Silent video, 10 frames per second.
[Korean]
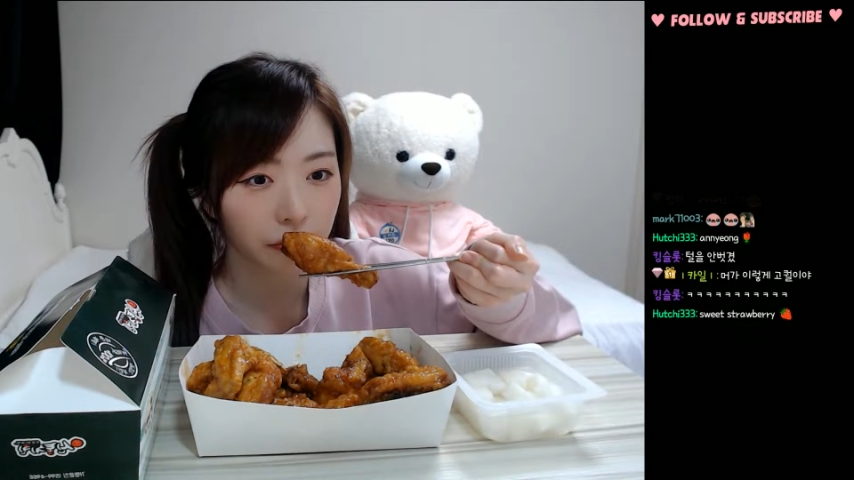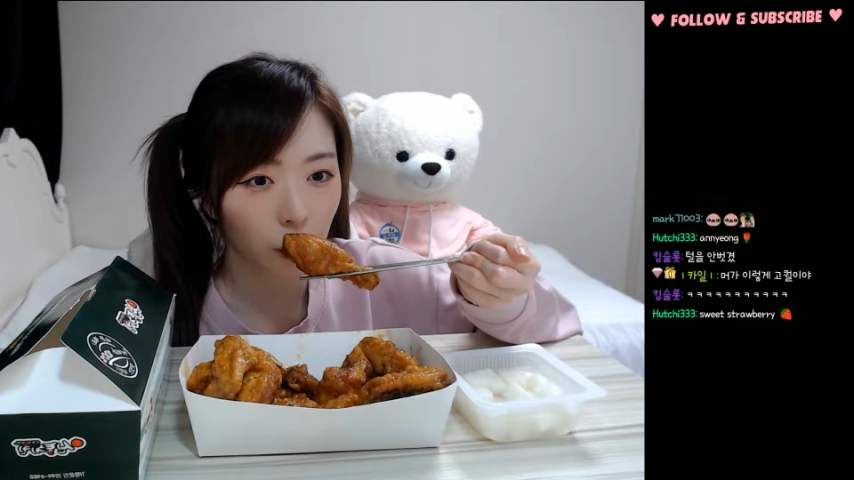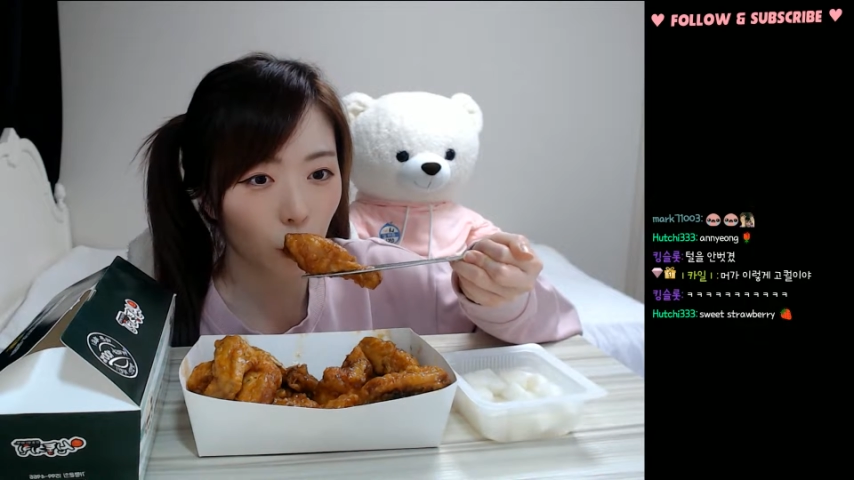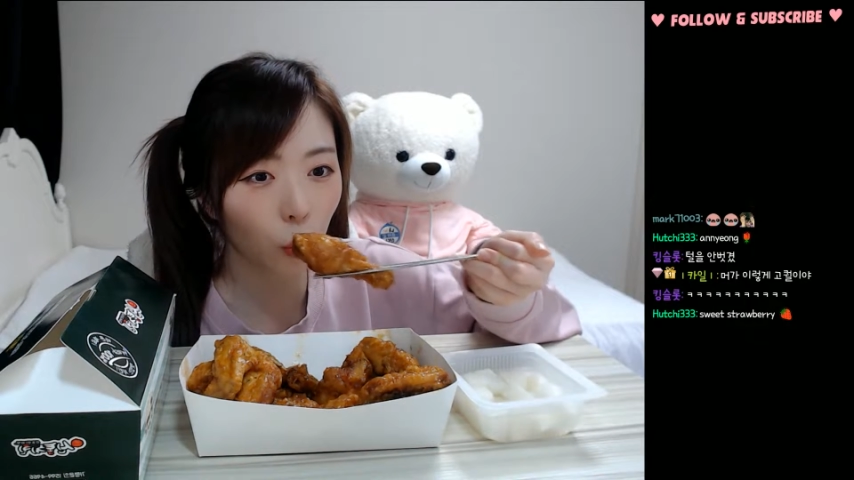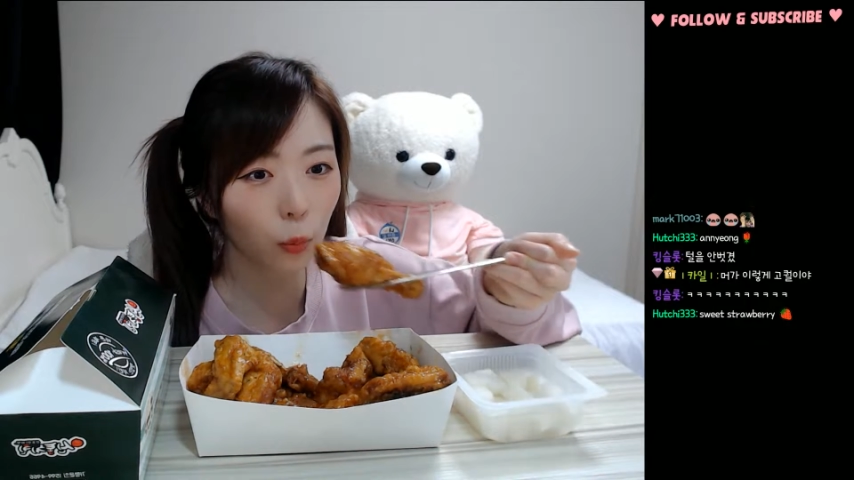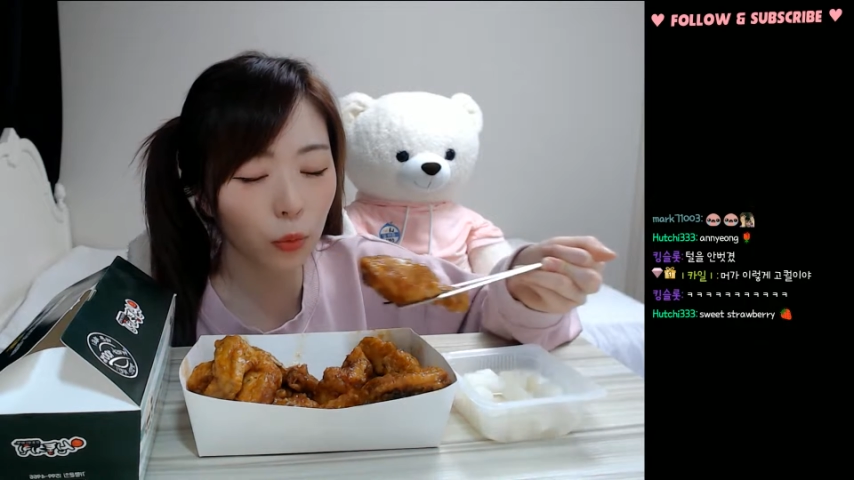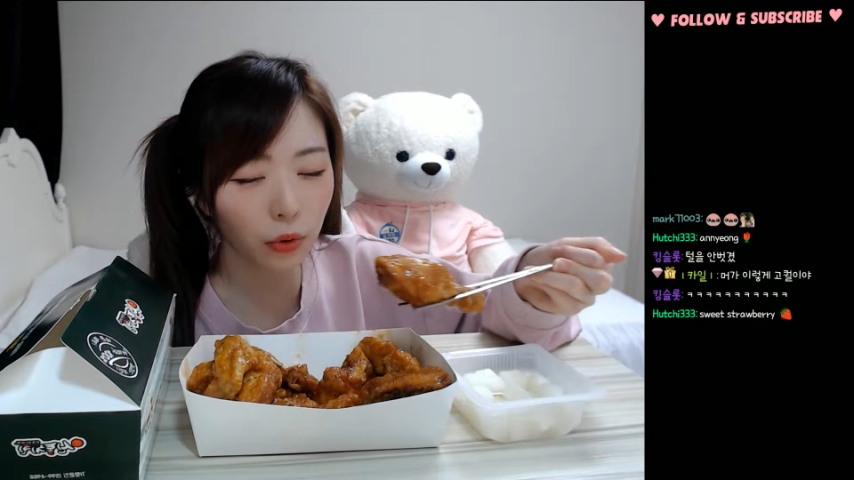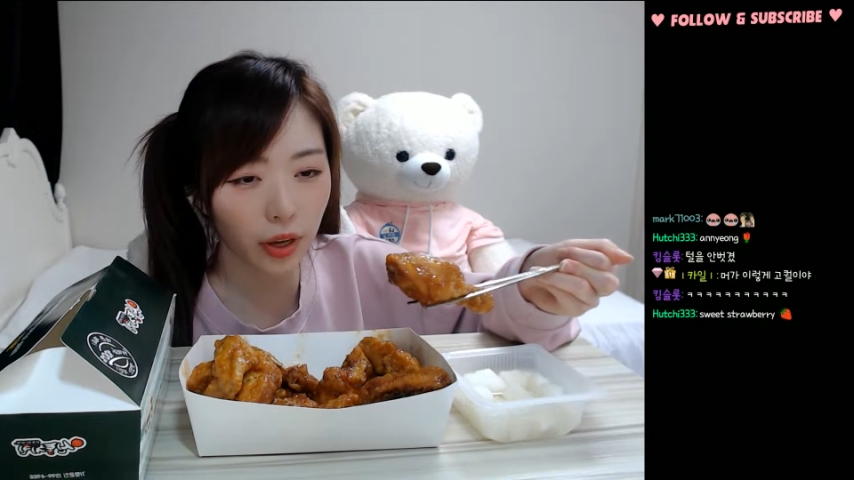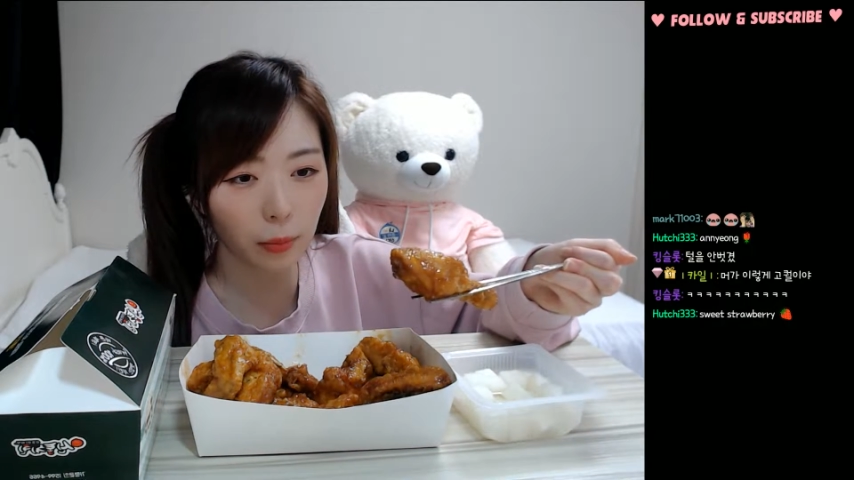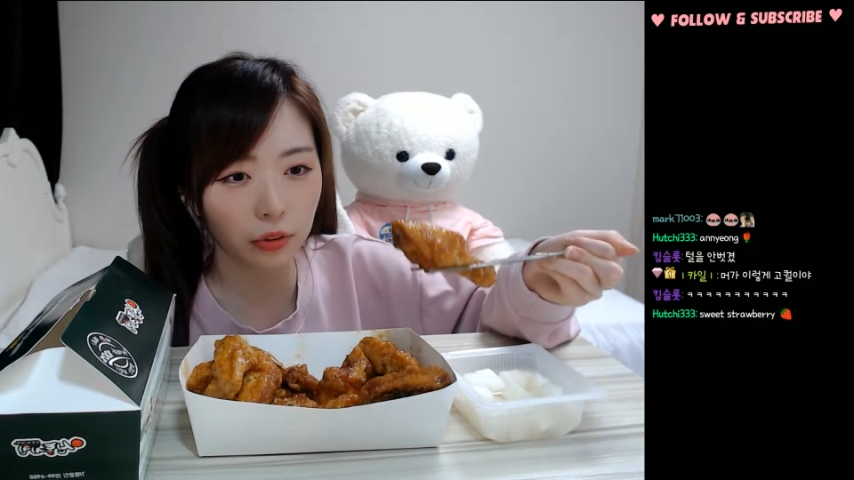
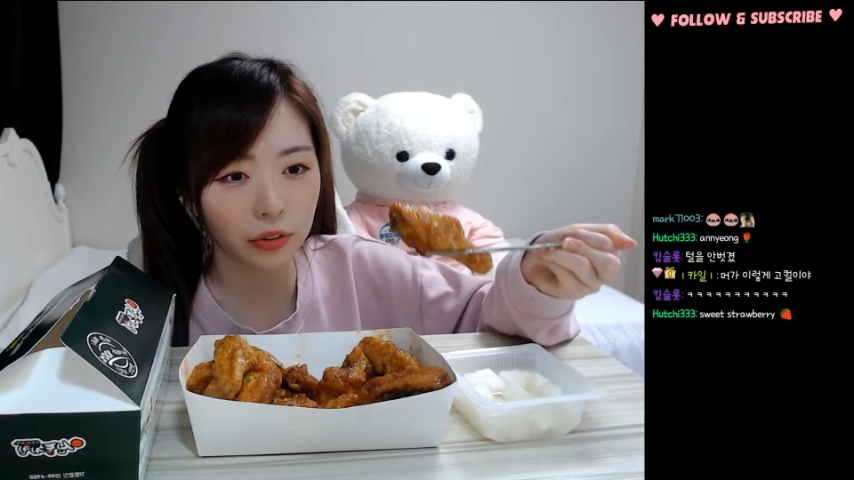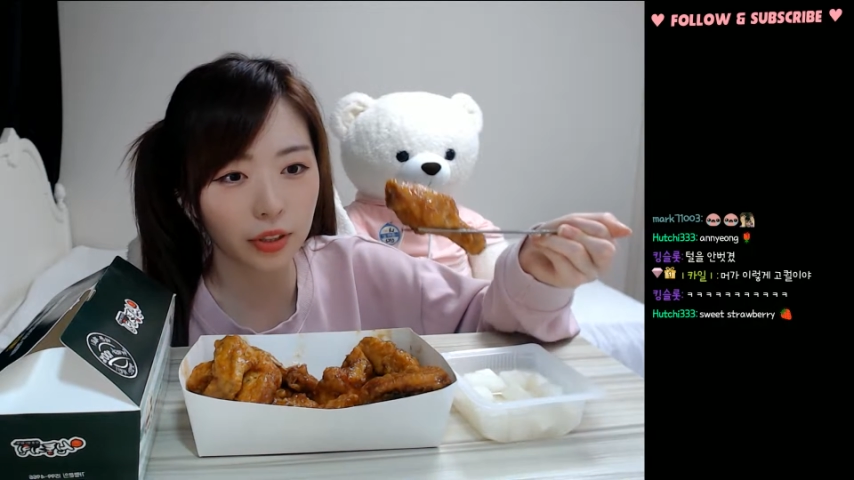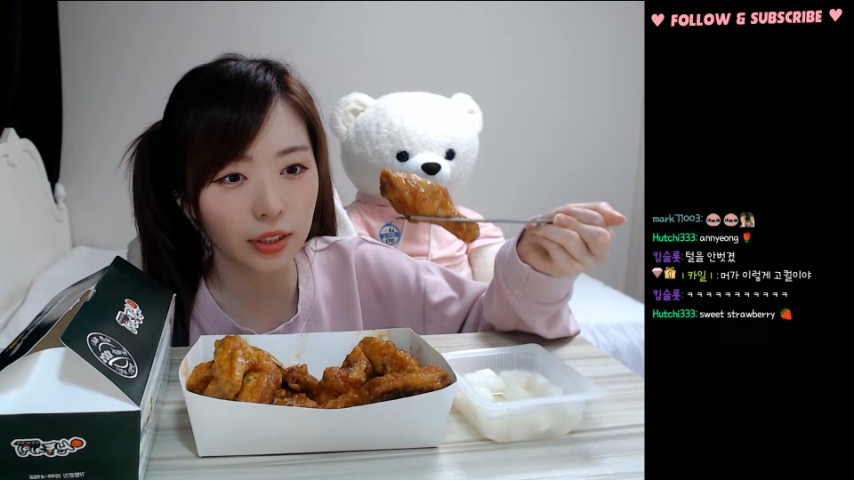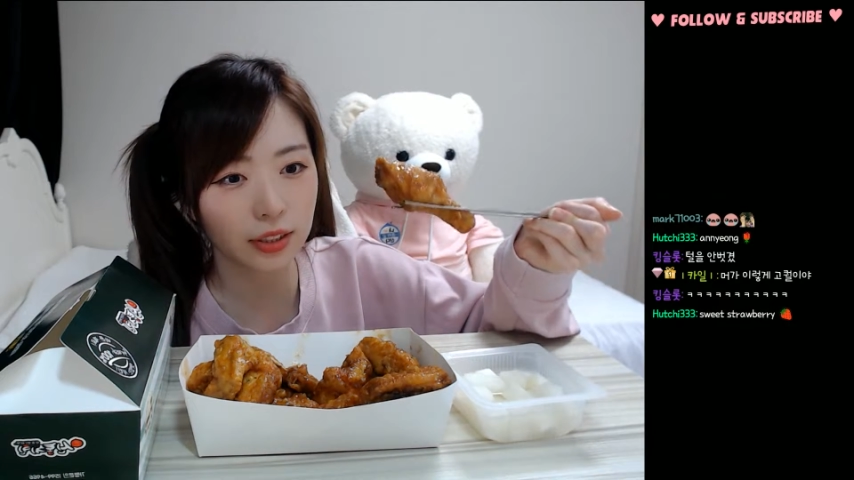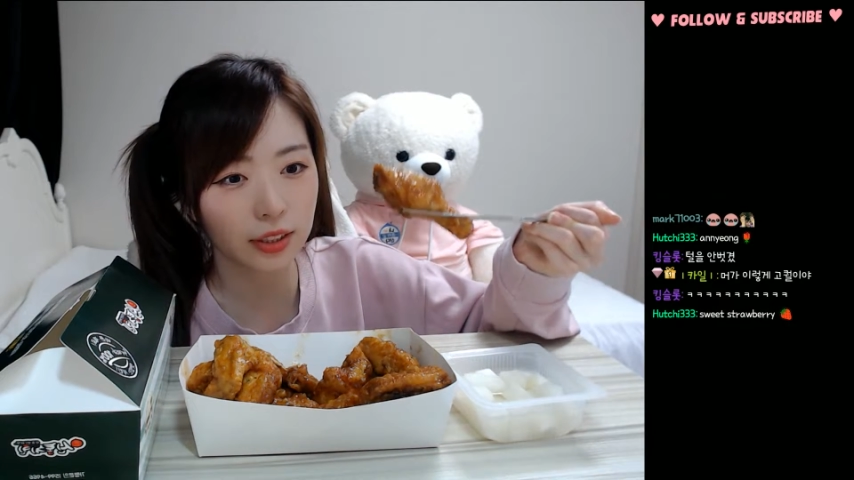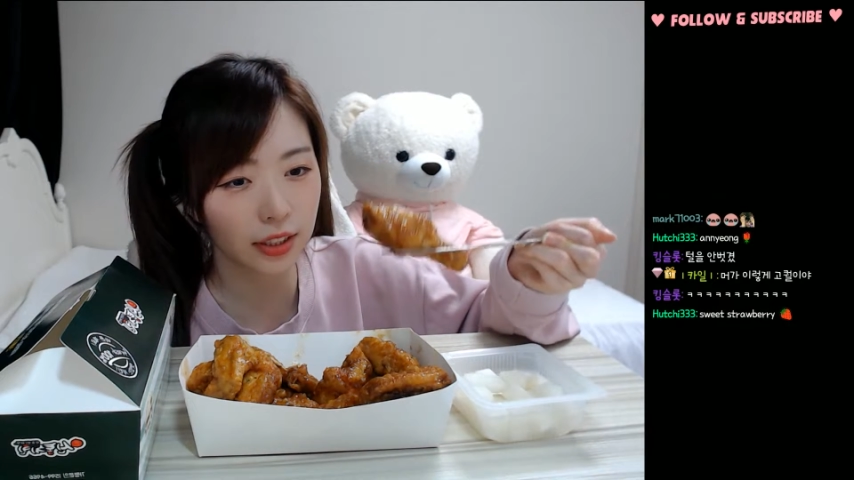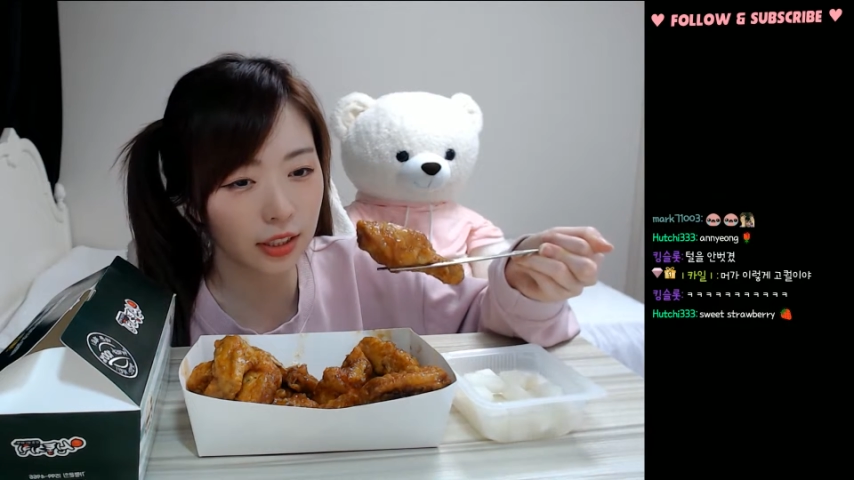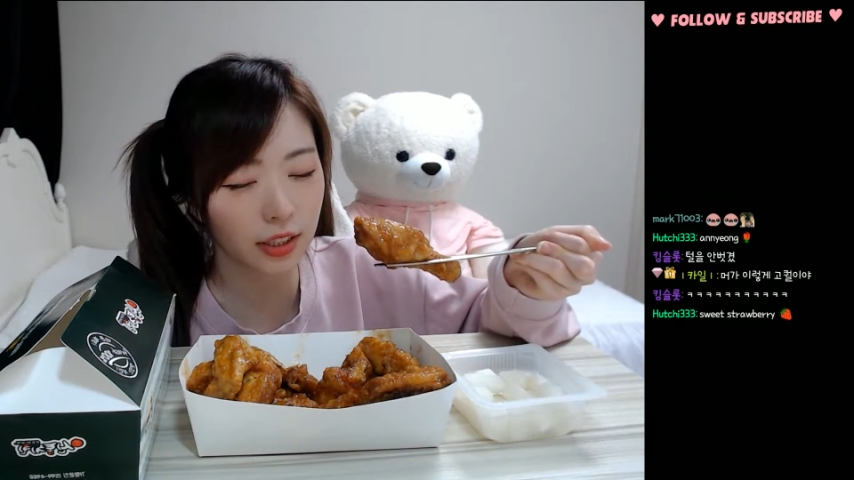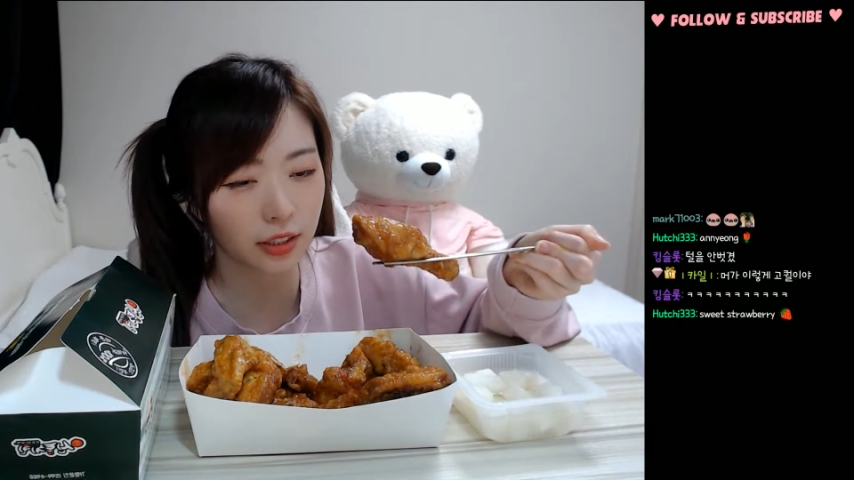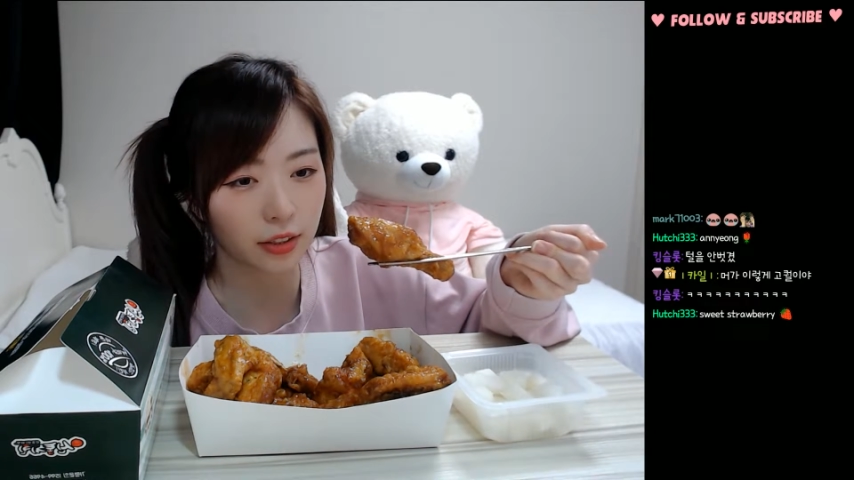공복에 먹는 치킨